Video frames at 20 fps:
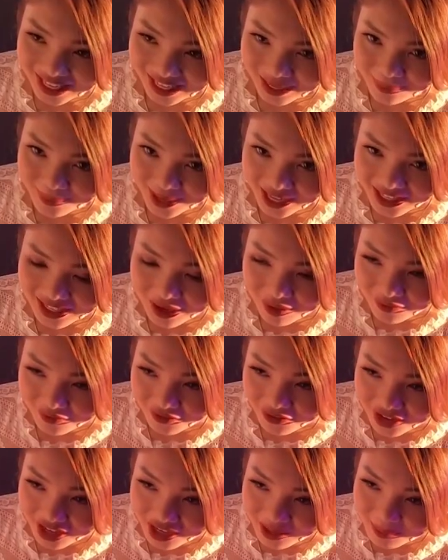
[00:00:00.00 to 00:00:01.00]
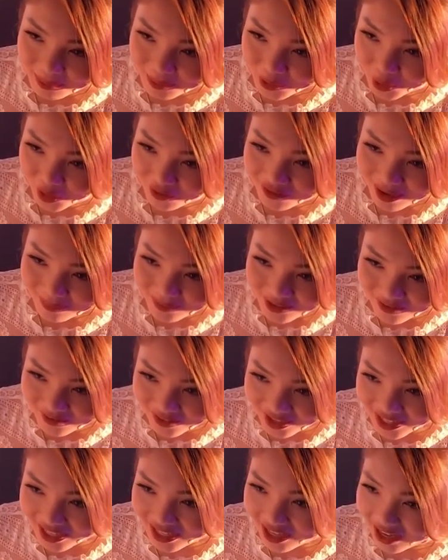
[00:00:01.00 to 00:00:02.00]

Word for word: Em hay đóng phim của Pháp ti vi